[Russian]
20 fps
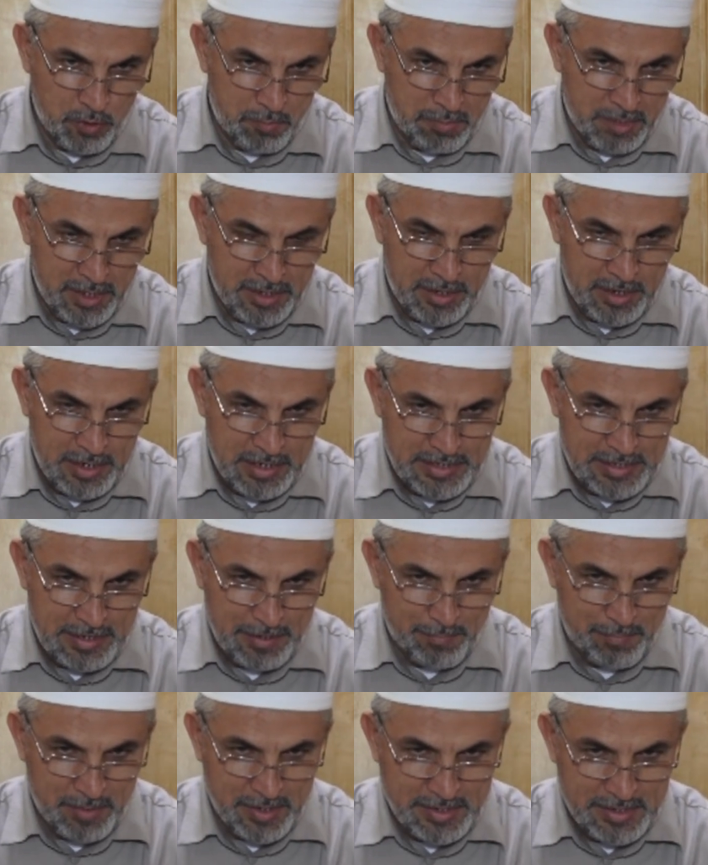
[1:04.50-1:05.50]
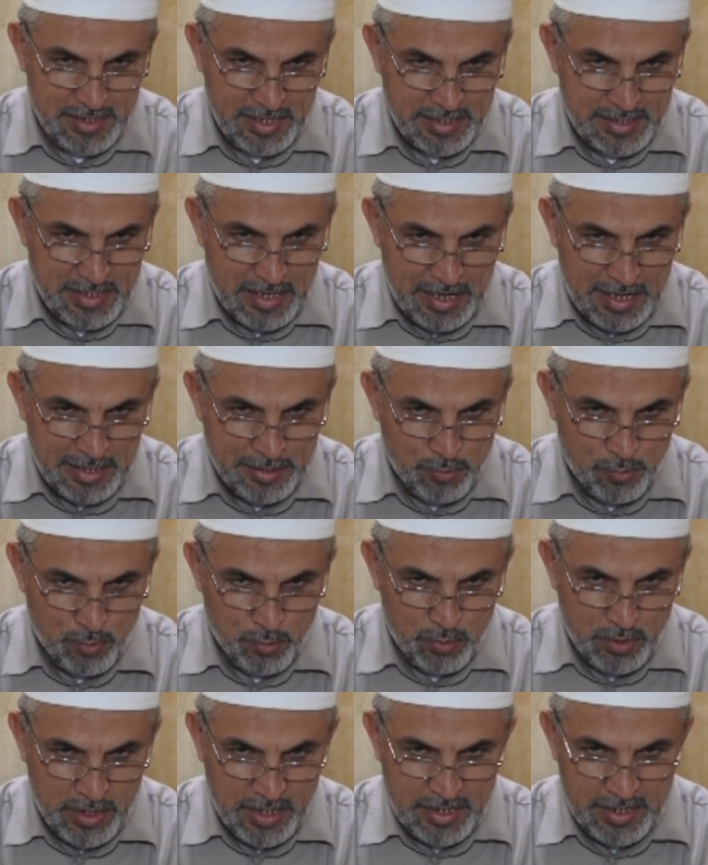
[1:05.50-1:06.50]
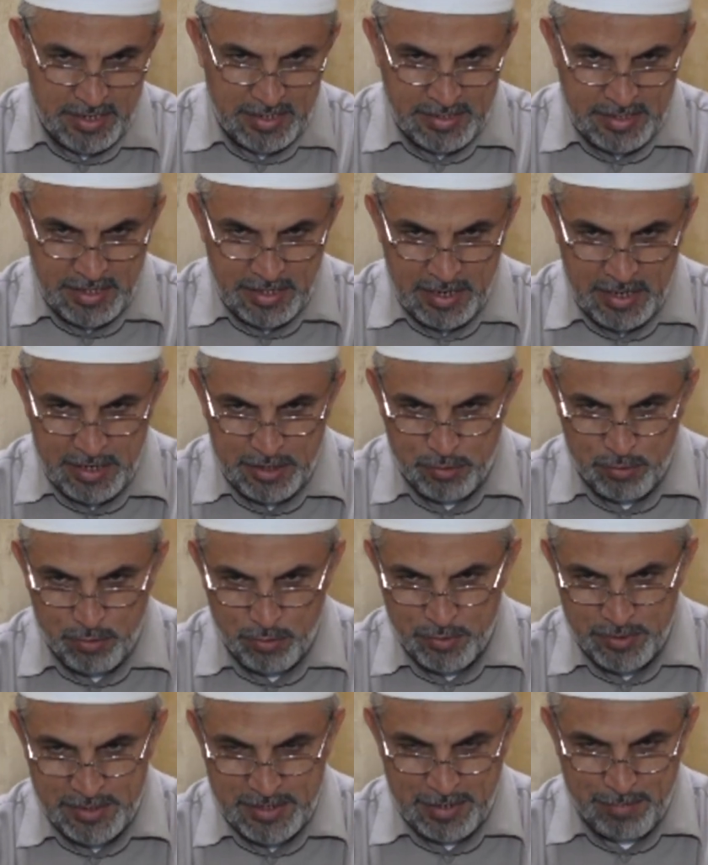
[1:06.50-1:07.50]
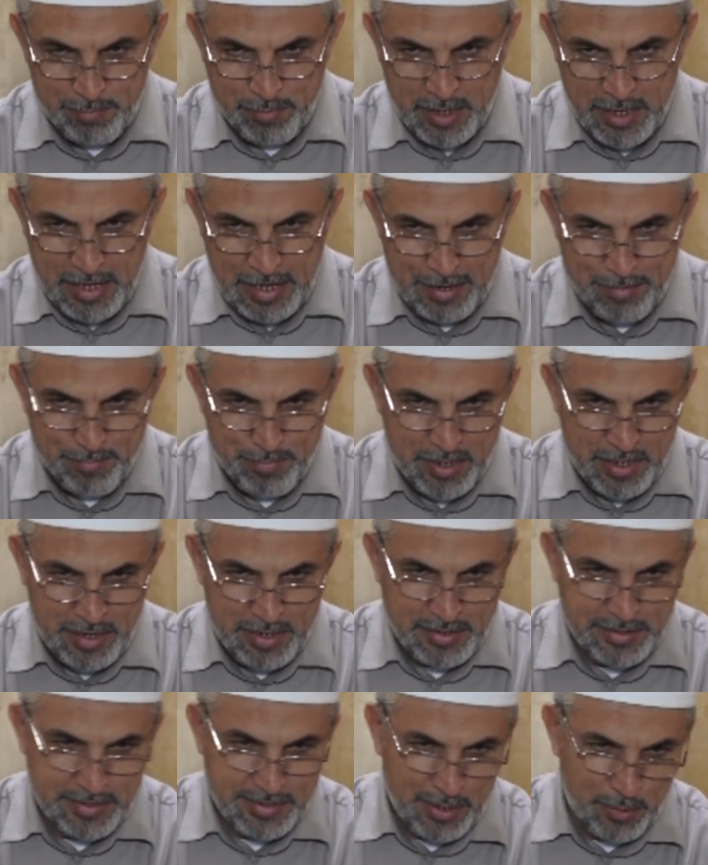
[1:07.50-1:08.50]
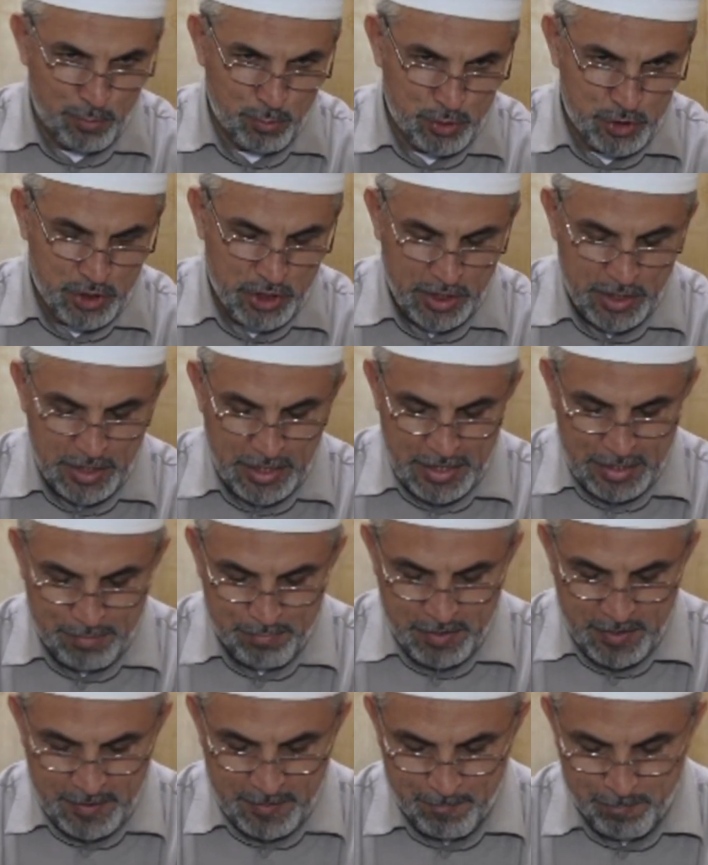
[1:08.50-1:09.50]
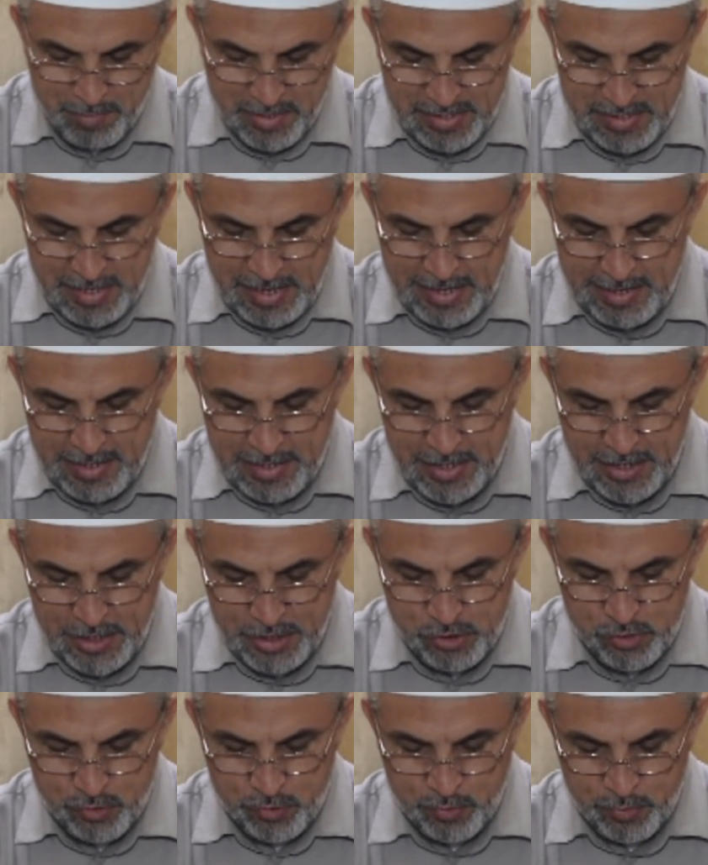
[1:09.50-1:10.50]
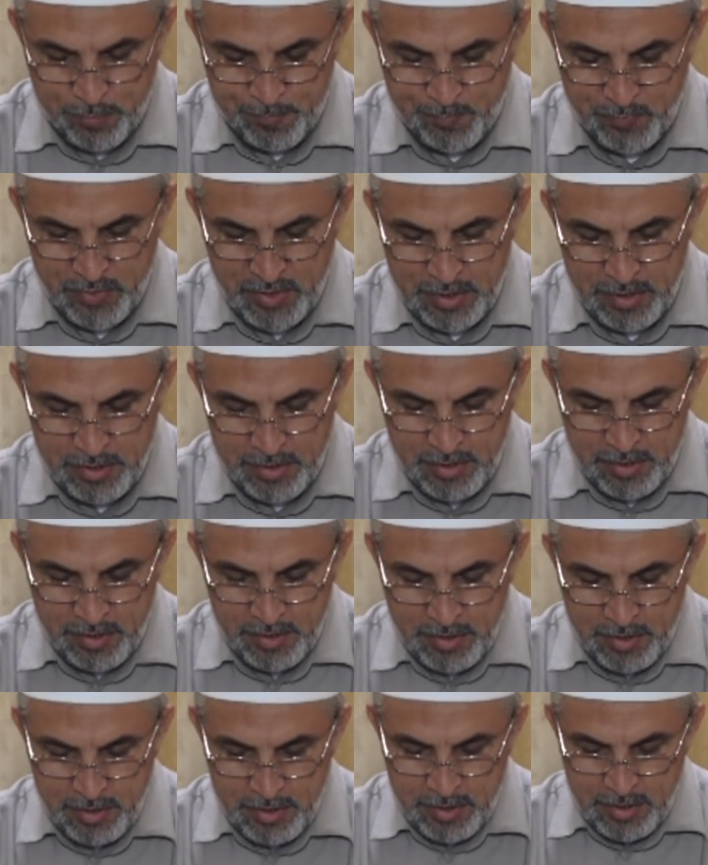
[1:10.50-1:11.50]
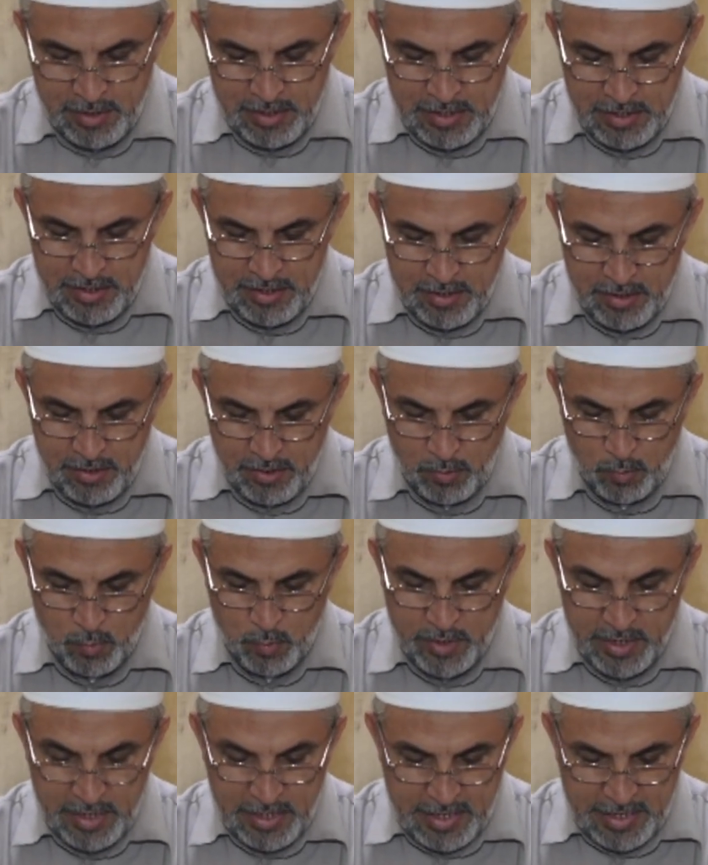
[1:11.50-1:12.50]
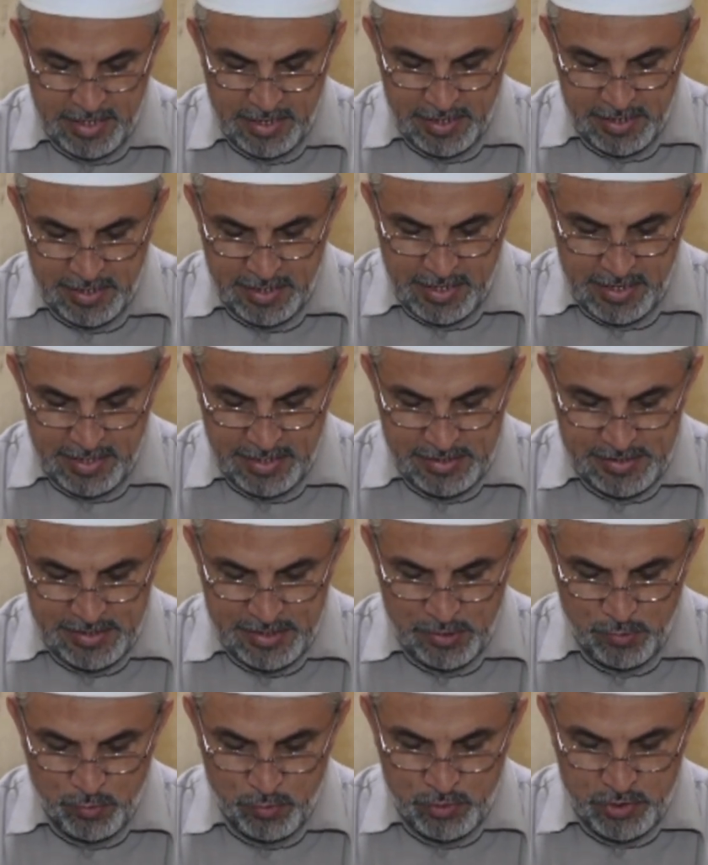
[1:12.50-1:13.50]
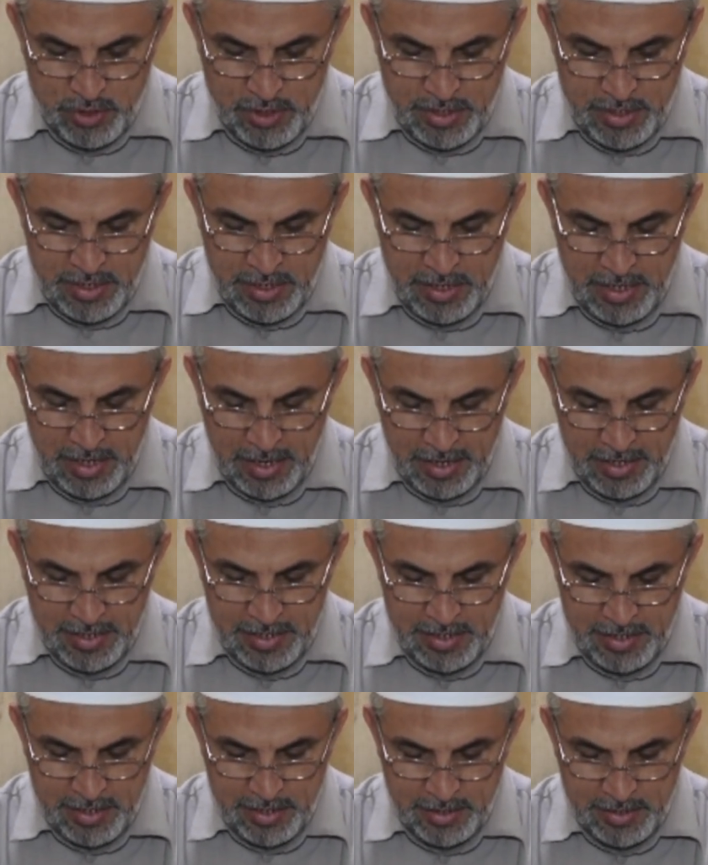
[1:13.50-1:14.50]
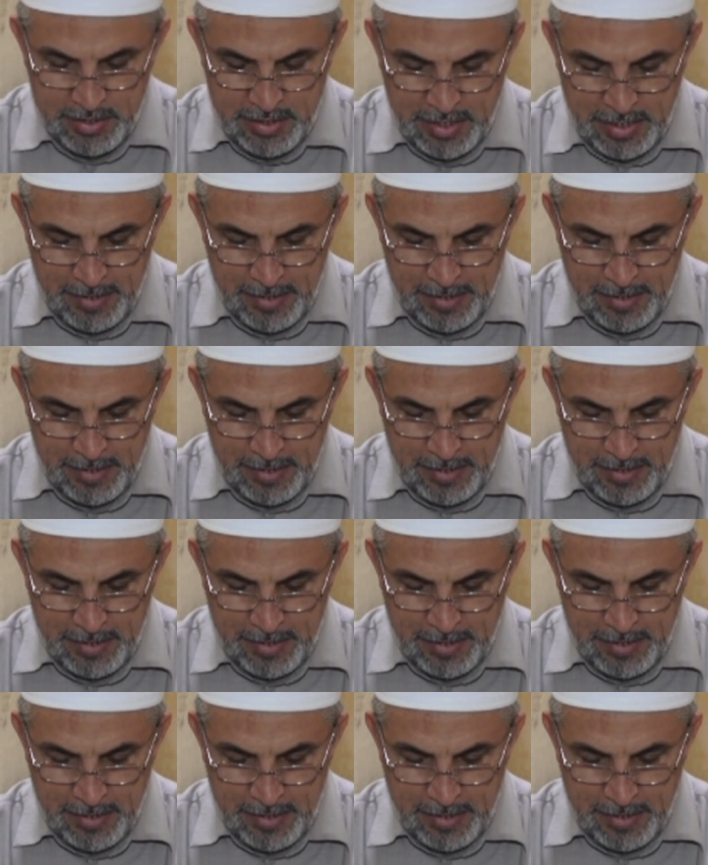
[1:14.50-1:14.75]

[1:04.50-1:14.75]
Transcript: ученых, шейхов. Это происходит потому, что пророки миром всем и их последователи выводят людей из мрака невежества и неверия к свету веры,